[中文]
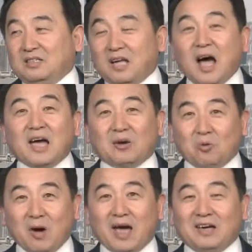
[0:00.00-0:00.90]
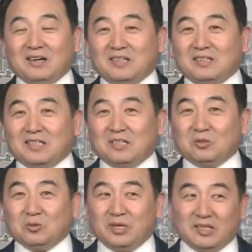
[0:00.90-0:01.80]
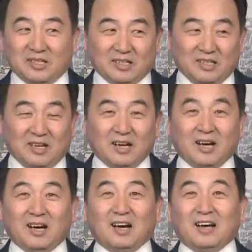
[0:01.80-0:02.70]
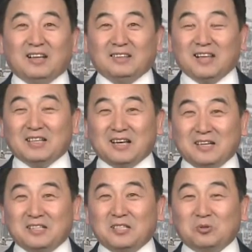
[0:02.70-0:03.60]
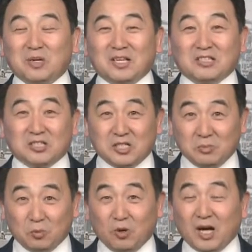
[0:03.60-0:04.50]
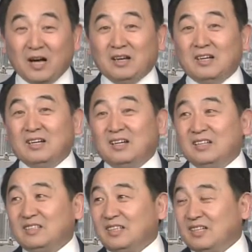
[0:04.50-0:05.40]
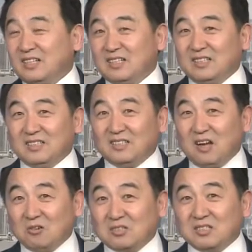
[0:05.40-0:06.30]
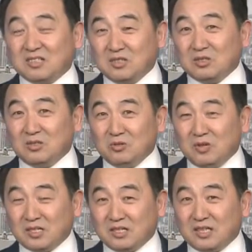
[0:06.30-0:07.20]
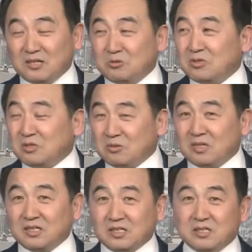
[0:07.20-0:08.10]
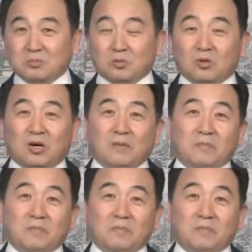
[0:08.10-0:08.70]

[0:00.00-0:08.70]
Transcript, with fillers: 太坏。 而且对这个，那等于是对他的师伯呀。那个老子跟元始天尊都是他的师伯，